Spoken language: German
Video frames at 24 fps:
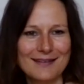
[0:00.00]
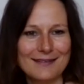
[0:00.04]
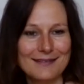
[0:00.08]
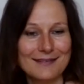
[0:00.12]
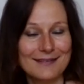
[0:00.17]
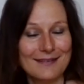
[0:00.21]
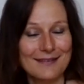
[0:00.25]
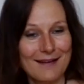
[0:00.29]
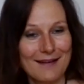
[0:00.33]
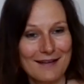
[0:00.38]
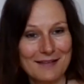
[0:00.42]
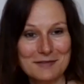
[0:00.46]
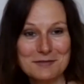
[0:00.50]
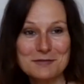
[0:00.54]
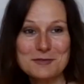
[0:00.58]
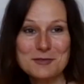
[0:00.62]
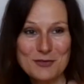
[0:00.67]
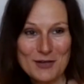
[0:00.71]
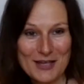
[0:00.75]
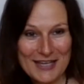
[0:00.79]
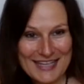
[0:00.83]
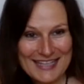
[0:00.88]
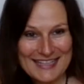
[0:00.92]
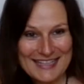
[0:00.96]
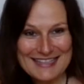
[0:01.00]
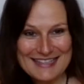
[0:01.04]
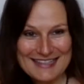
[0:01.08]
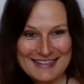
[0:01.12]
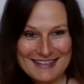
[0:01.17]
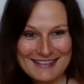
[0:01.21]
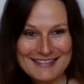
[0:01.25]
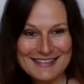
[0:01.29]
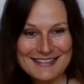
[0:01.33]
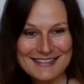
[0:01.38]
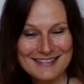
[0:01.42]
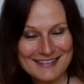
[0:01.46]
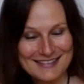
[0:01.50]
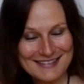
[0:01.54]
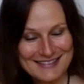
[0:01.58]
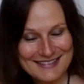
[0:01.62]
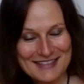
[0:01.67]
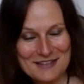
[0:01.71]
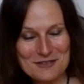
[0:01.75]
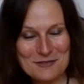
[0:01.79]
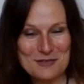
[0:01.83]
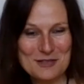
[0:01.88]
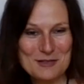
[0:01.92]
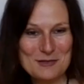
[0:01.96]
ja verändert. Es hat
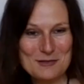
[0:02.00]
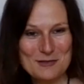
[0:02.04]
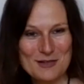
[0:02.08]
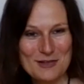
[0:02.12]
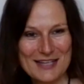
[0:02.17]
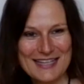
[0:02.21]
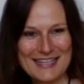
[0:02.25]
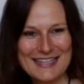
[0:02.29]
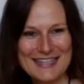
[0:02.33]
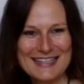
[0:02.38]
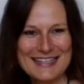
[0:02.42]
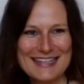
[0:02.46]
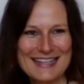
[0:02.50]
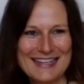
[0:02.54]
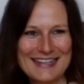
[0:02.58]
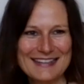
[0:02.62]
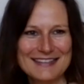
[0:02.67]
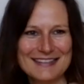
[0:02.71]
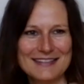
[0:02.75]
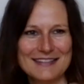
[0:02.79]
sehr viel verändert.